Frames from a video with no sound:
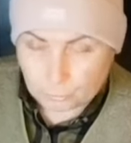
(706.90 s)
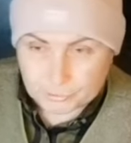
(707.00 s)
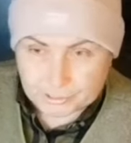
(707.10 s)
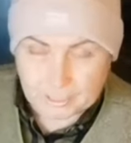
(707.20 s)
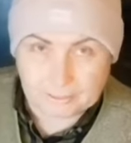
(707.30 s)
вот этот
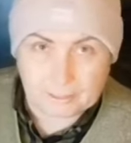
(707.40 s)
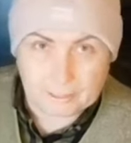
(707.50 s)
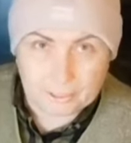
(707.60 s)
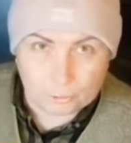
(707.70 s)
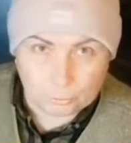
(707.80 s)
субстрат,
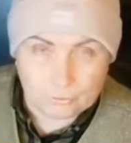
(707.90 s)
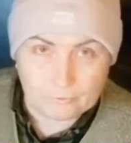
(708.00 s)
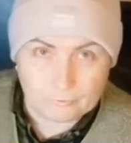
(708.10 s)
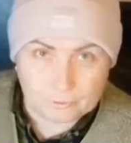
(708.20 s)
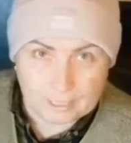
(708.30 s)

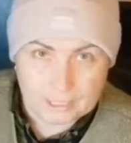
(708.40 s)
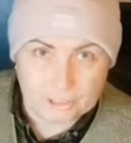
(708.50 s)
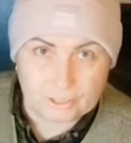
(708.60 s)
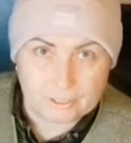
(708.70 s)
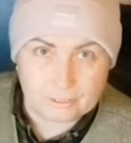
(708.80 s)
ледяной,
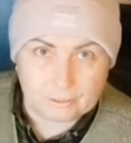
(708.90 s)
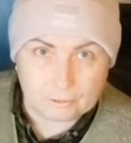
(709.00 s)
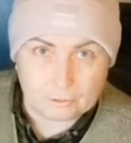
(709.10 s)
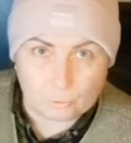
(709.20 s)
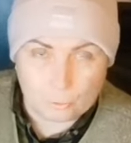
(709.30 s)
влажный
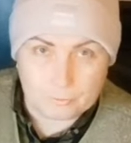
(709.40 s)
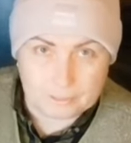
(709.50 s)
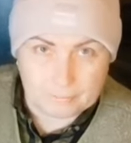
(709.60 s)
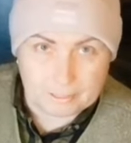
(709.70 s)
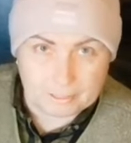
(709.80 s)

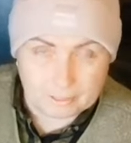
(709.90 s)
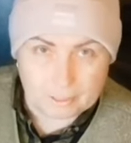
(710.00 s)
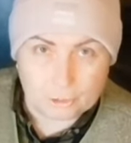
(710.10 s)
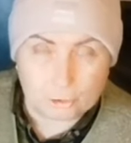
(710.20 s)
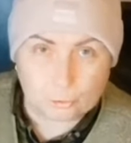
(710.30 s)
ком земли –
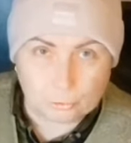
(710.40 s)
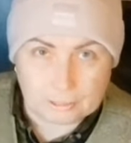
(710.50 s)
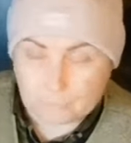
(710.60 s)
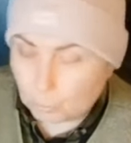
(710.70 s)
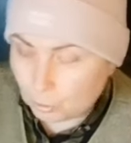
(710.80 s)

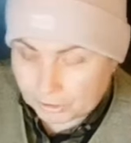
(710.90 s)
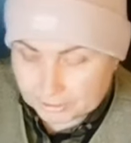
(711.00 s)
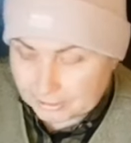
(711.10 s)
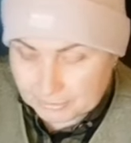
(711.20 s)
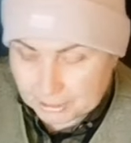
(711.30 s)
что там,
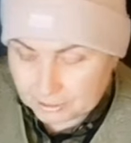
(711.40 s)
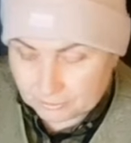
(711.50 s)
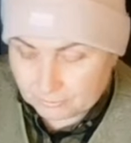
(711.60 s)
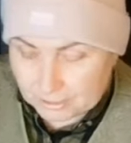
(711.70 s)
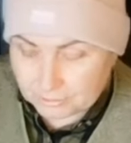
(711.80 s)
корни там не
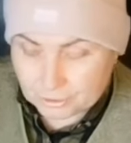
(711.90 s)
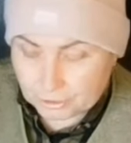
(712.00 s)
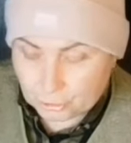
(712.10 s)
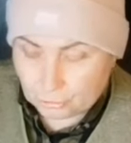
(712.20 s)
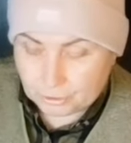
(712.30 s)

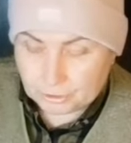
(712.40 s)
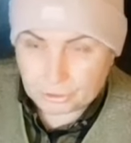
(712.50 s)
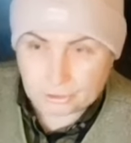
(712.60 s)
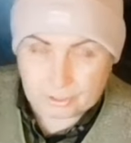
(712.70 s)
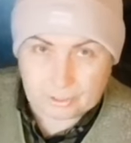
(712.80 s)
развиваются, ничего не
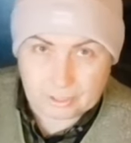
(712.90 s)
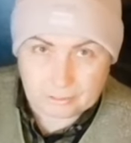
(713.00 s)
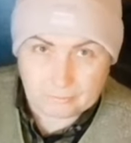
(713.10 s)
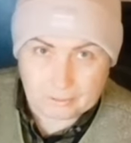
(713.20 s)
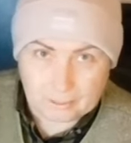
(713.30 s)
дышит,
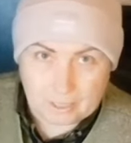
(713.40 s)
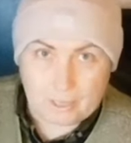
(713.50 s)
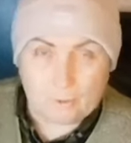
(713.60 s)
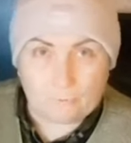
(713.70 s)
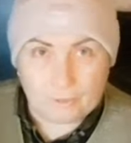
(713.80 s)
естественно.
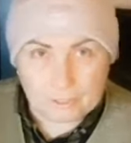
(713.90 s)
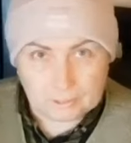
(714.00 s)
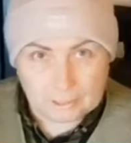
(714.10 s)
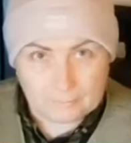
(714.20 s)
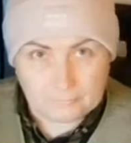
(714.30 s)

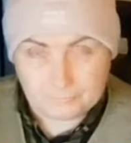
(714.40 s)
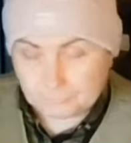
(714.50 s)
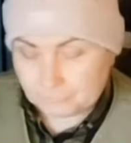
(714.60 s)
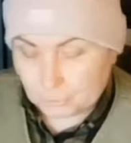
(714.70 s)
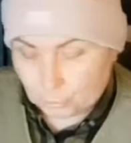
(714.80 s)
Welcome,
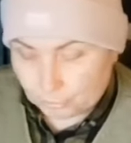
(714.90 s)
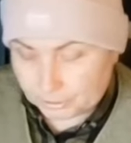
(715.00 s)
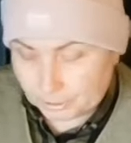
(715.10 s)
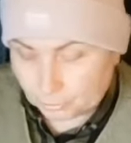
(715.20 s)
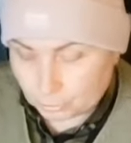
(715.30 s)

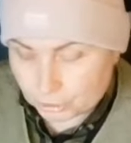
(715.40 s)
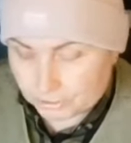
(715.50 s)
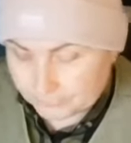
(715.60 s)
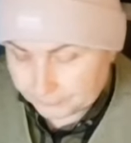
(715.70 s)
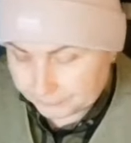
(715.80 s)
черная
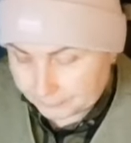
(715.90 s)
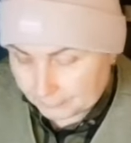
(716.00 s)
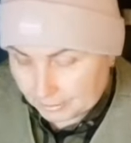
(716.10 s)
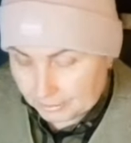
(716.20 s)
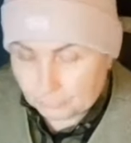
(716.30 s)
ножка.
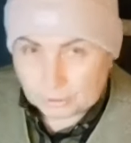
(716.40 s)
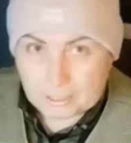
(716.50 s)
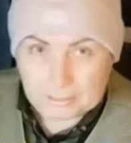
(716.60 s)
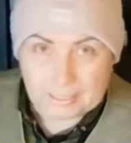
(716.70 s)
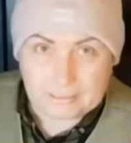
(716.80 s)
И
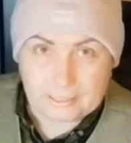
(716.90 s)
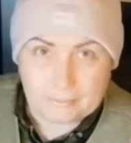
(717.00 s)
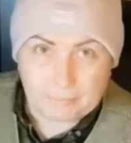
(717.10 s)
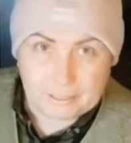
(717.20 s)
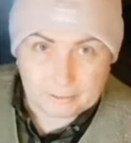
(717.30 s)
вот когда
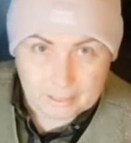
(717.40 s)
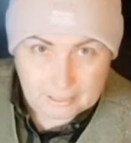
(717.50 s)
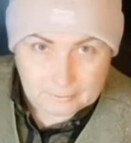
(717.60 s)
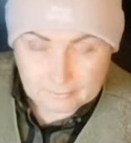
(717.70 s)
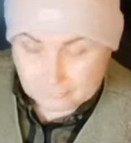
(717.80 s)
это я
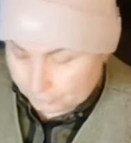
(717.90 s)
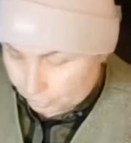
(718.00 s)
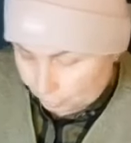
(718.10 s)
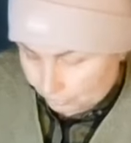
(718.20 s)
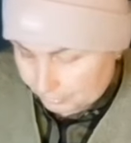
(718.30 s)
поняла,
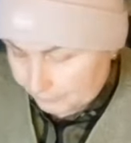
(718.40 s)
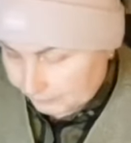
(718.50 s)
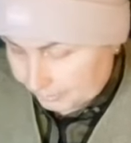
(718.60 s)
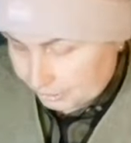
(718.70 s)
все,